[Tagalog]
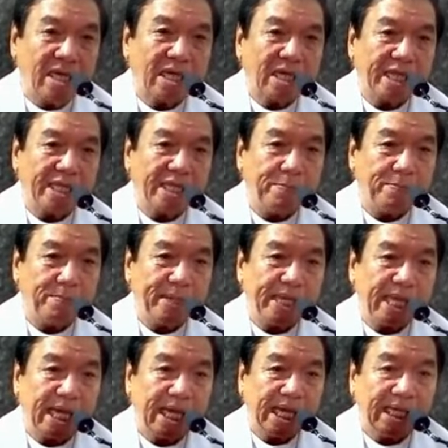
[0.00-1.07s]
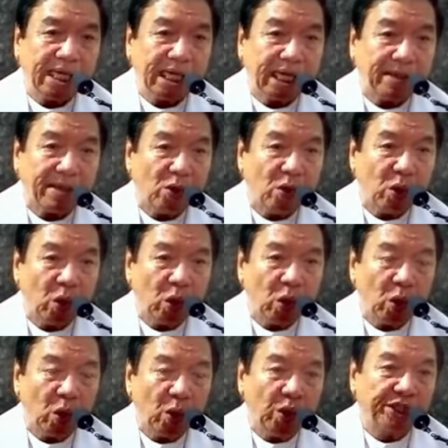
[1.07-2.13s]
kay gipiyalan kamo
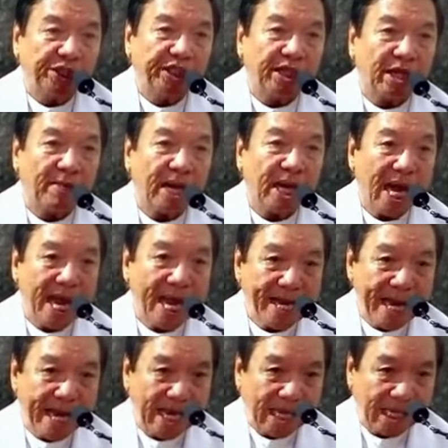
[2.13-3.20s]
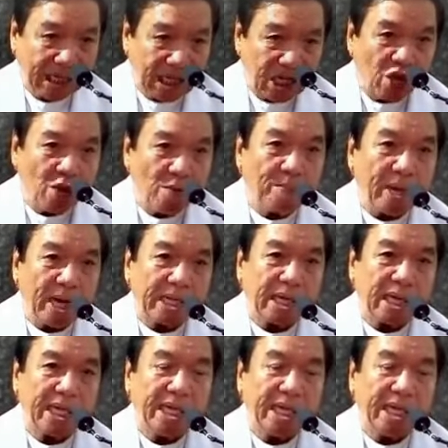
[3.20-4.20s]
sa mga anak para